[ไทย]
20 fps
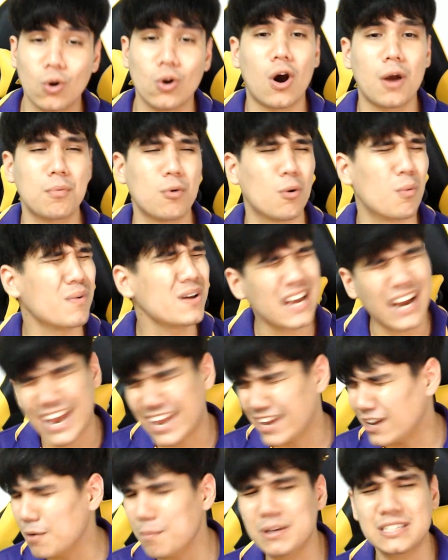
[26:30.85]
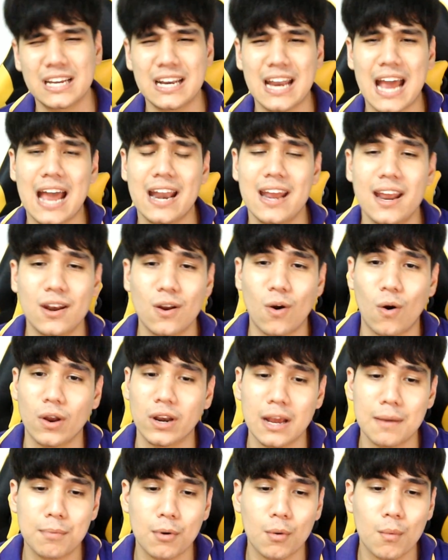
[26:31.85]
นอสผมว่ายังไงก็ไม่ชนะแน่นอน
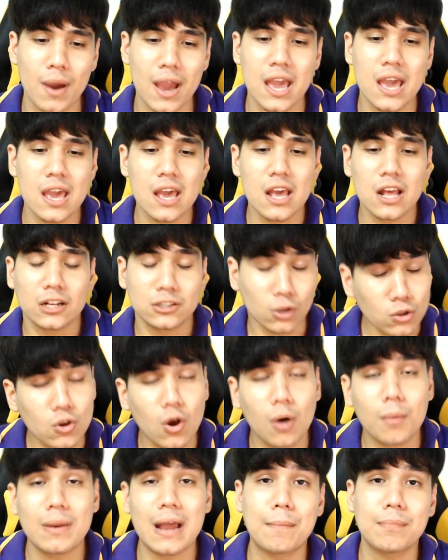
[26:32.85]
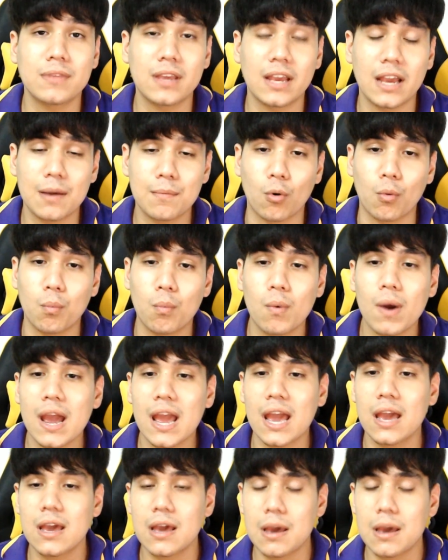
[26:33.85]
นะครับเพราะว่าต้องยอมรับนะครับผมว่า